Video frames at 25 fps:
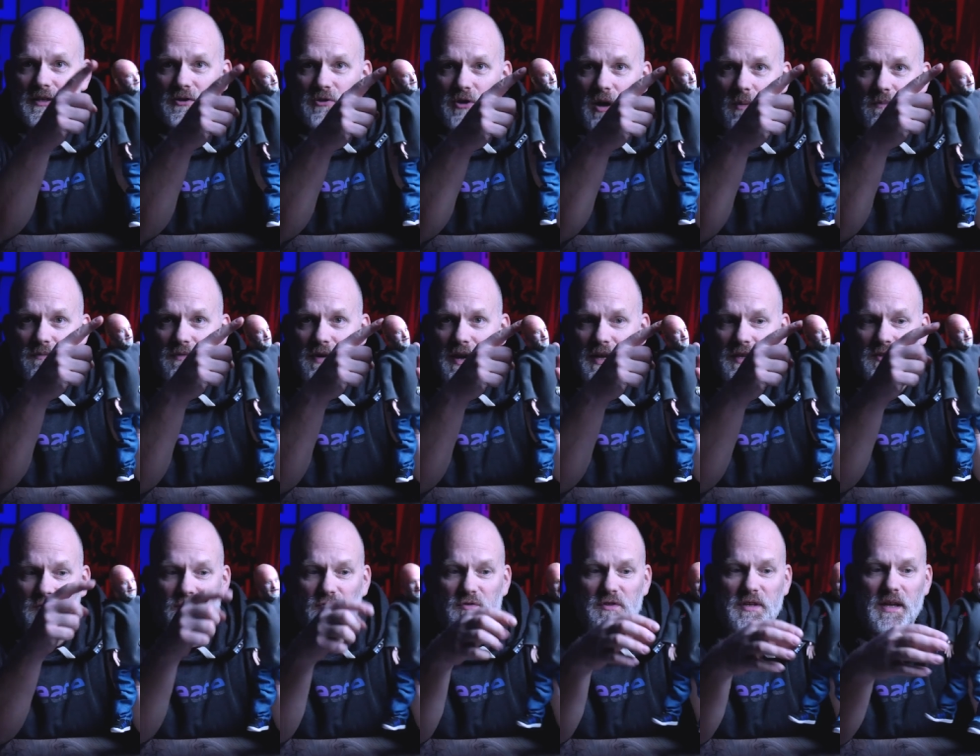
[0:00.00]
den Kopf
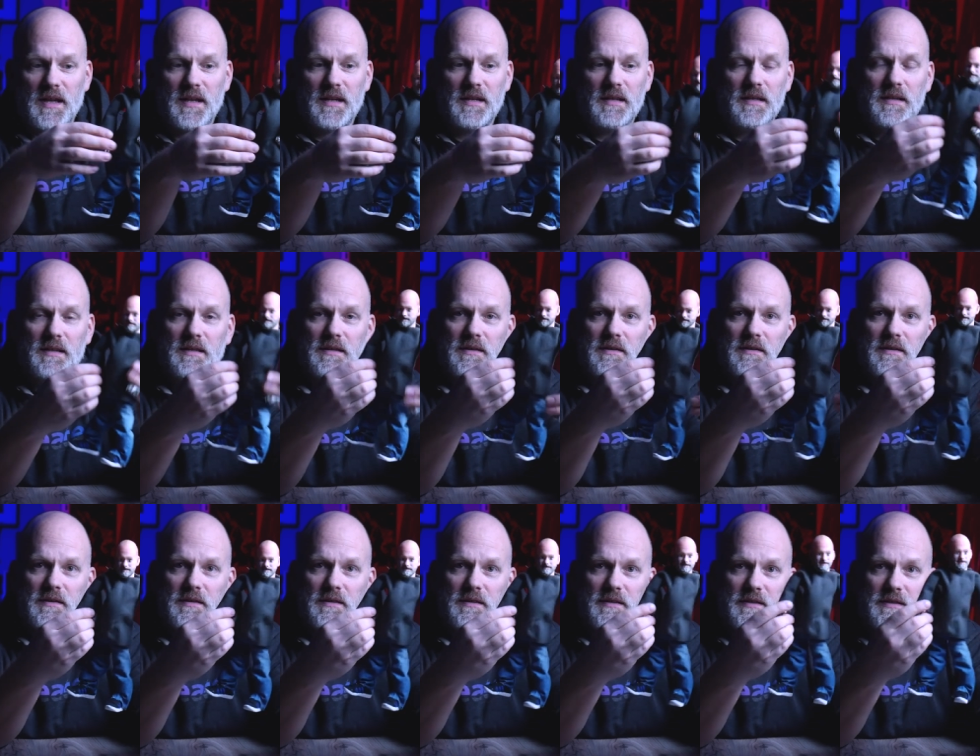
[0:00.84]
einzuscannen,
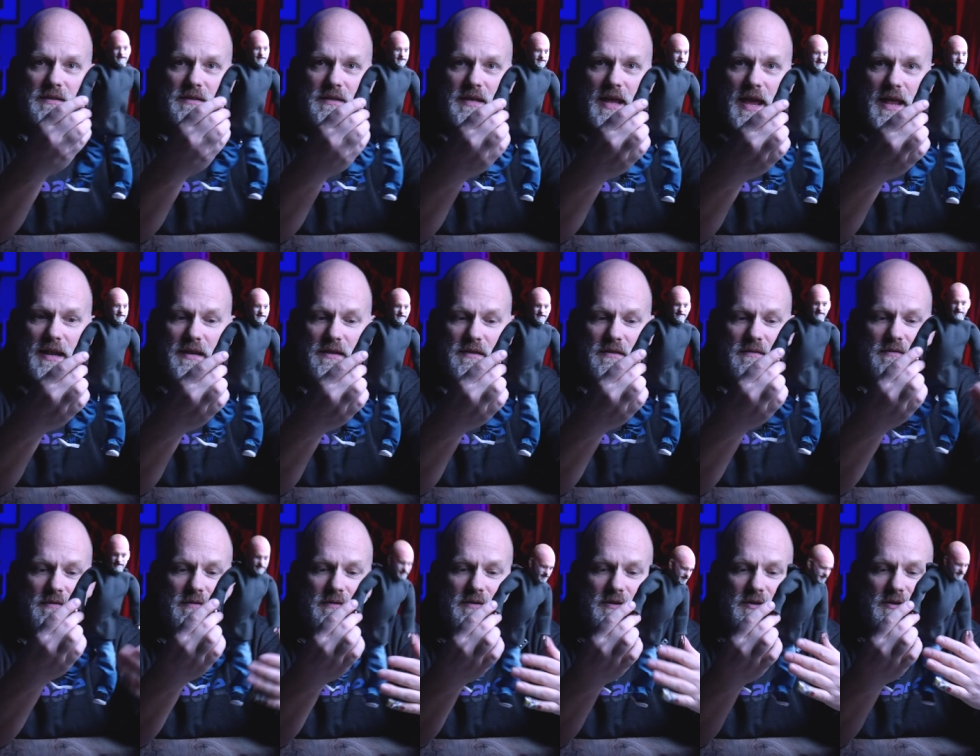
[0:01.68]
die
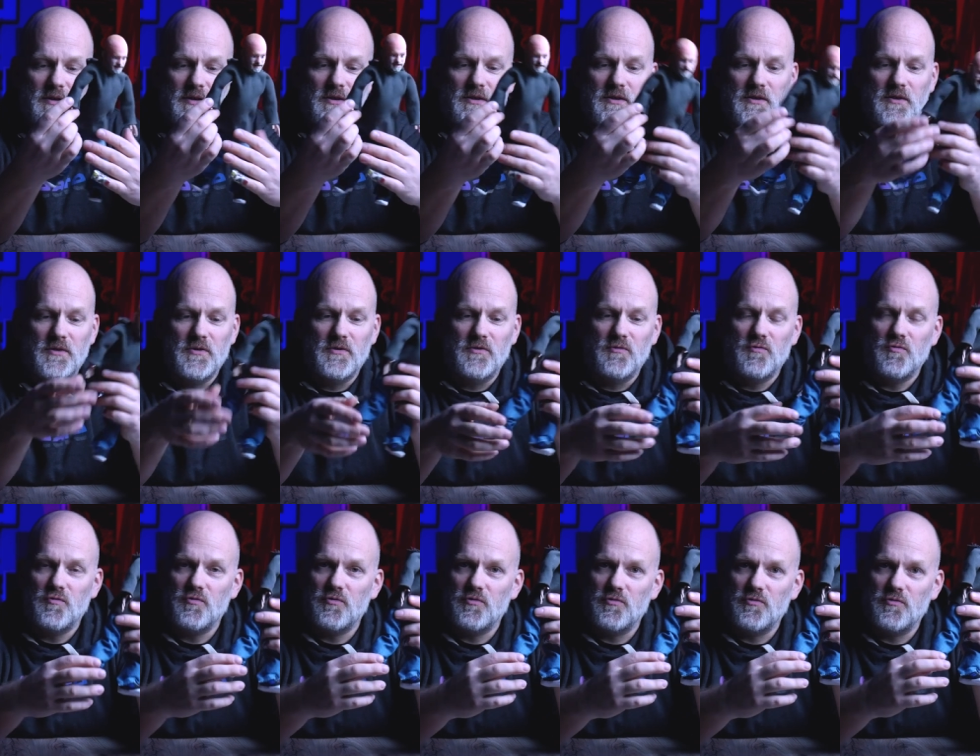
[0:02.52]
Hände
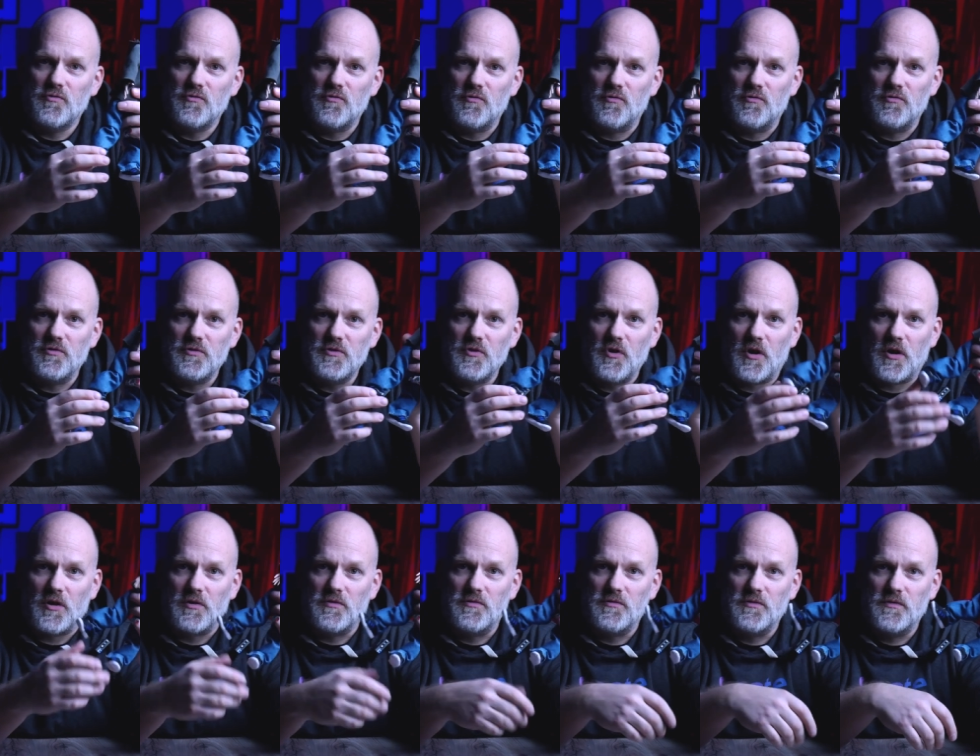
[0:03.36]
und
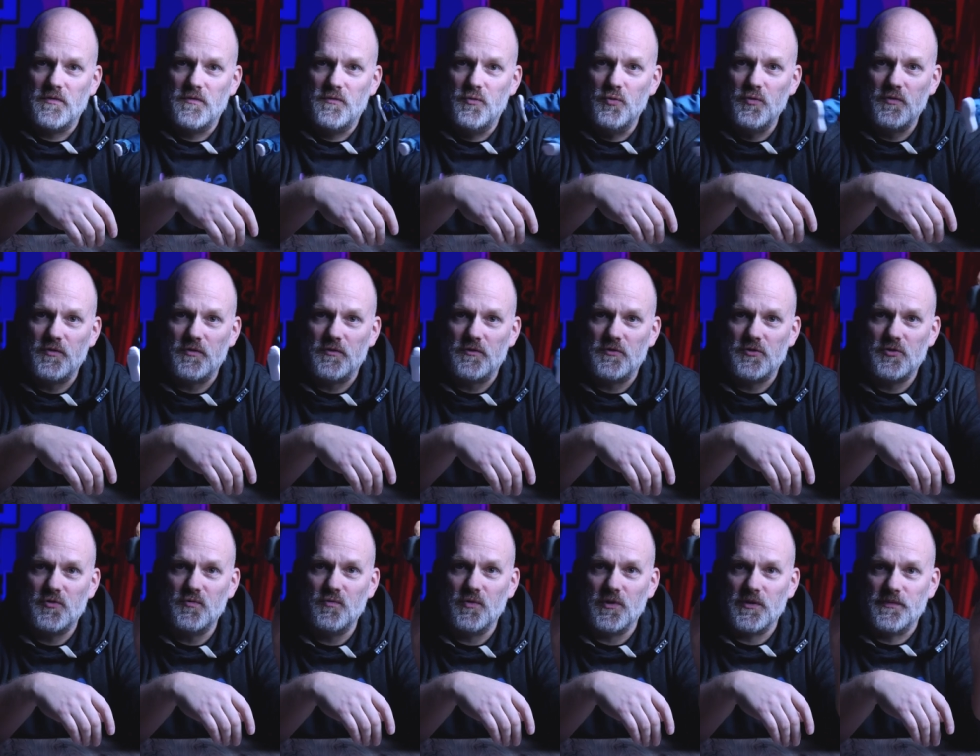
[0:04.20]
ja, Füße,
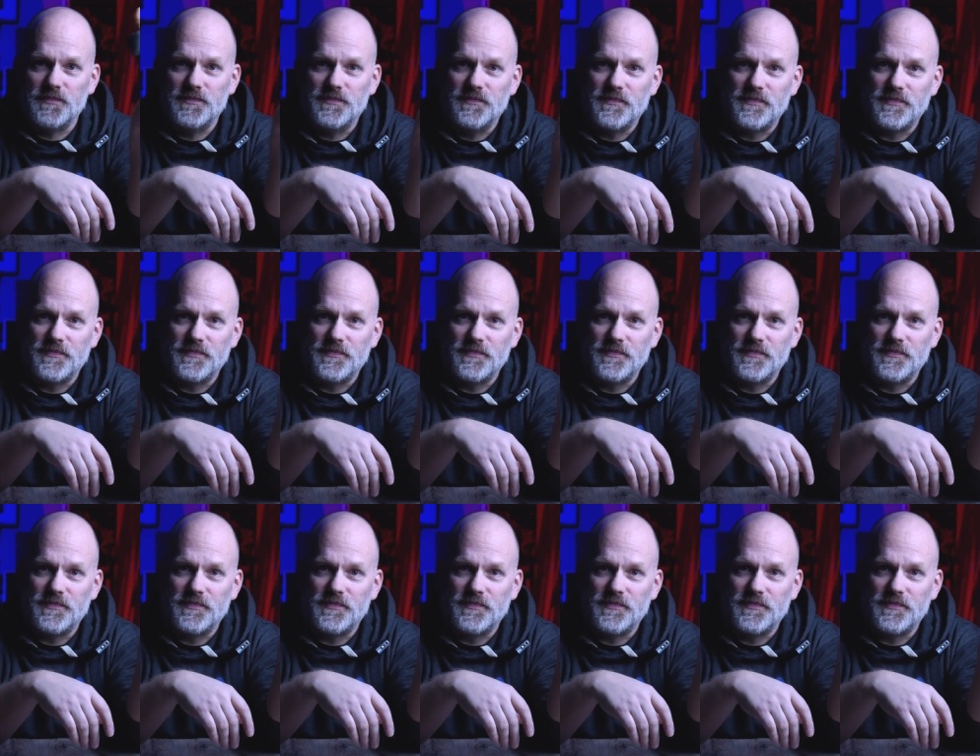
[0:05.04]
Schuhe.